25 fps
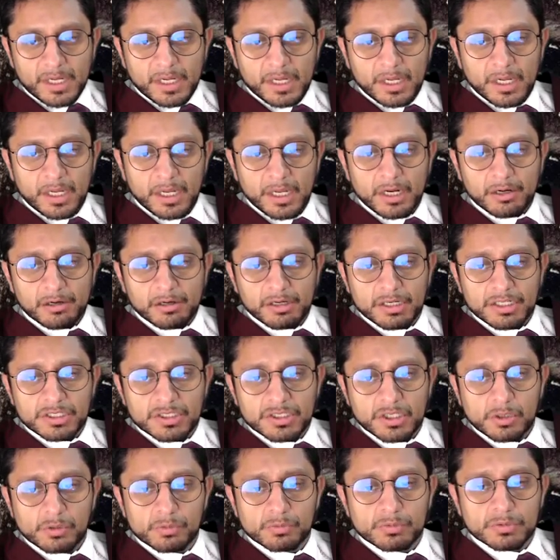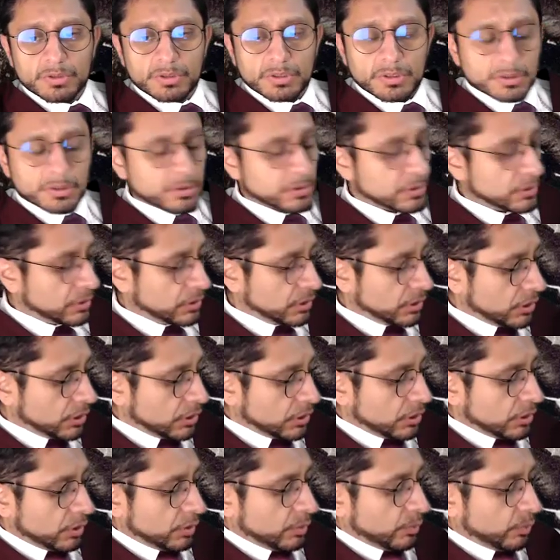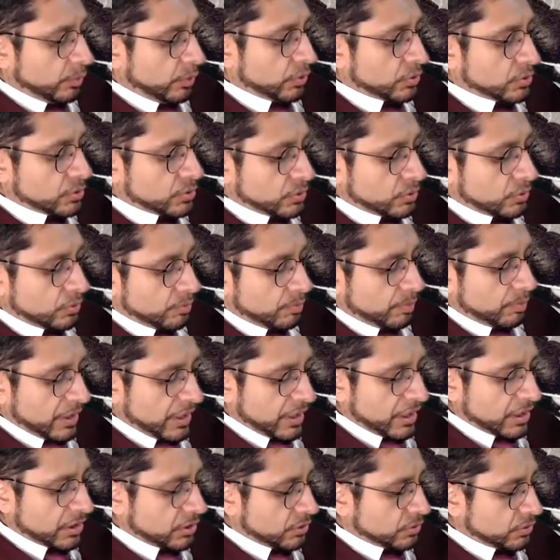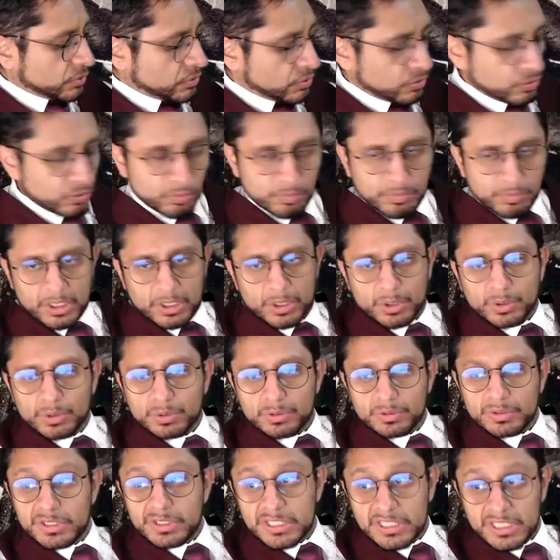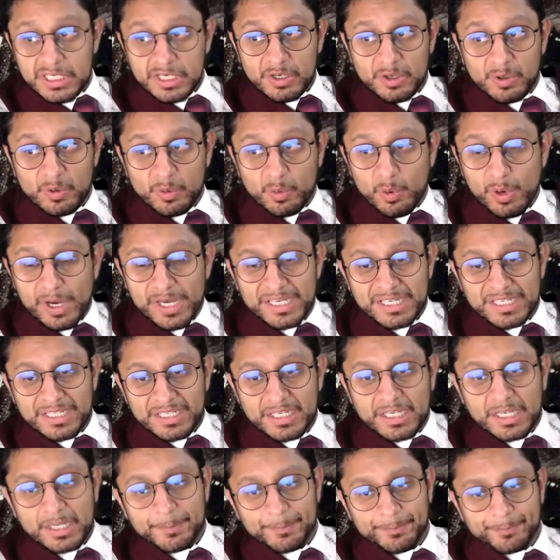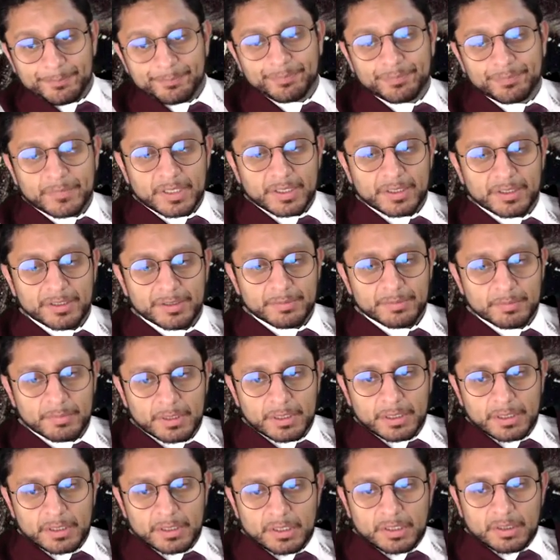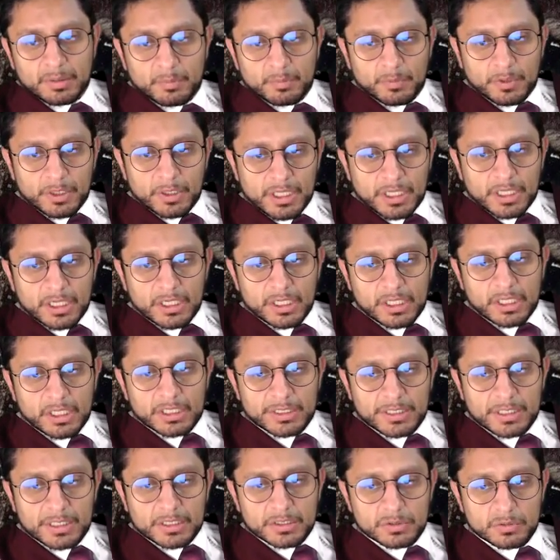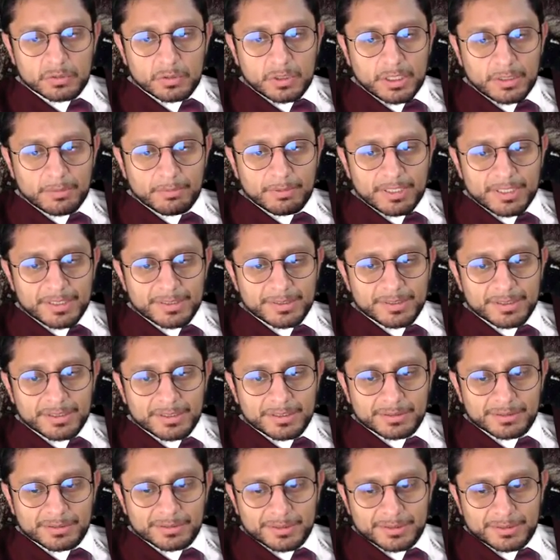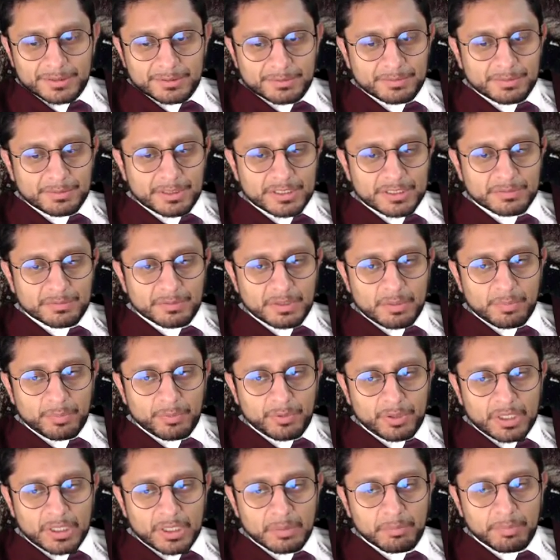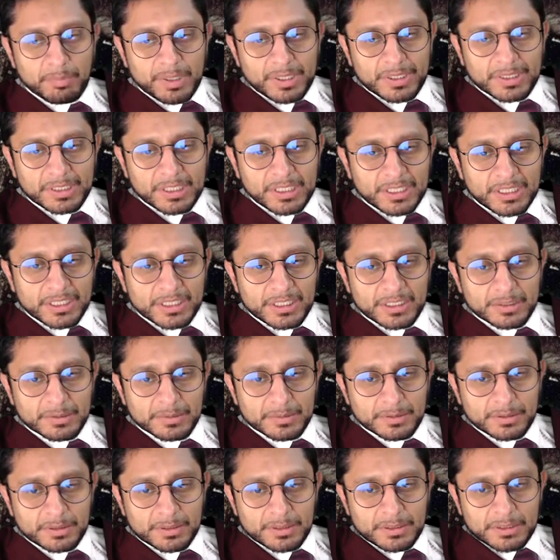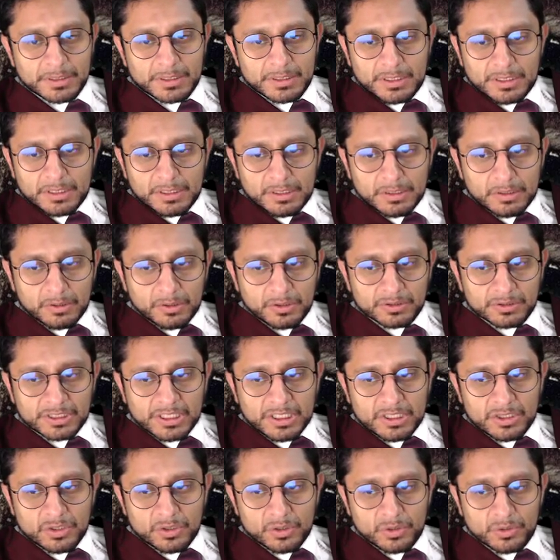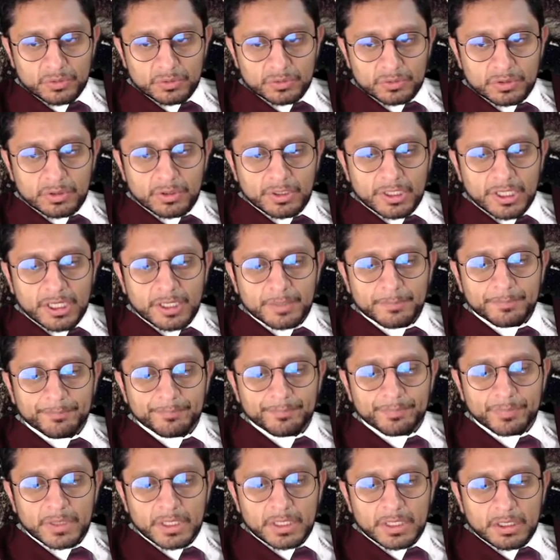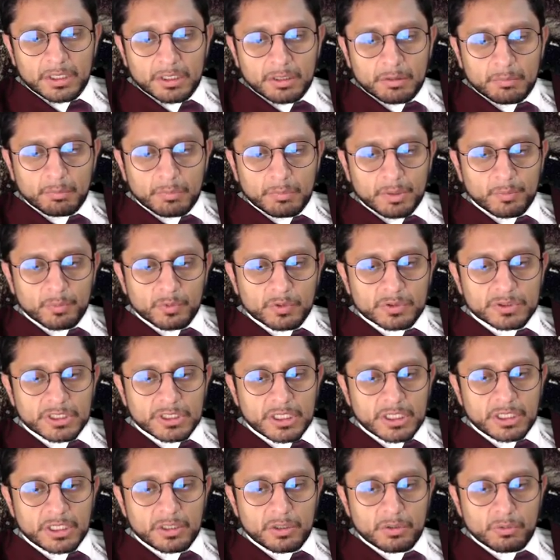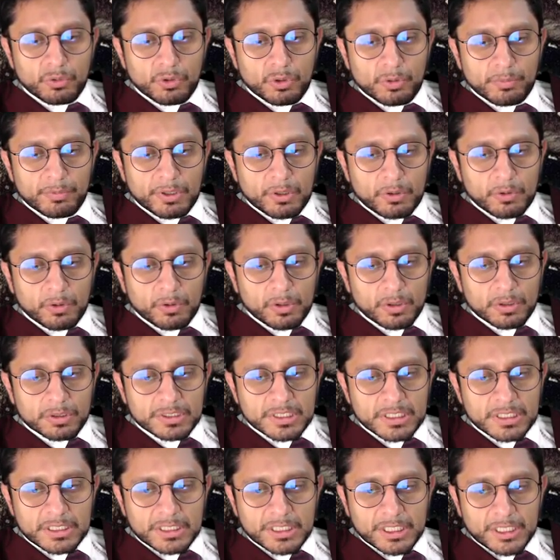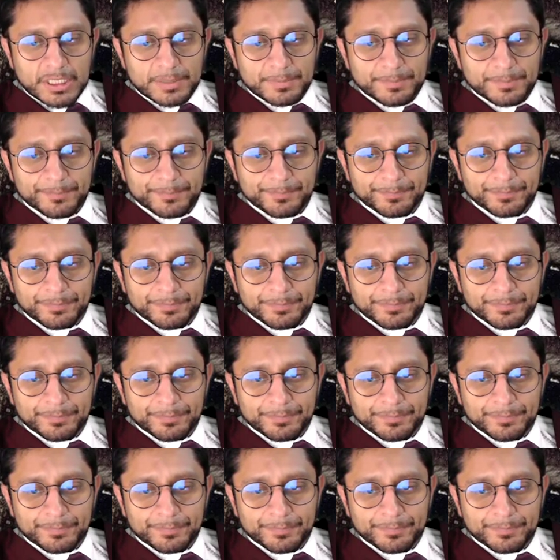a Ernest Jones por su cumpleaños número 50. Voy a dejar que el texto hable y les voy a poner en pantalla. Nota introductoria. Vemos a Ludovico Rosenthal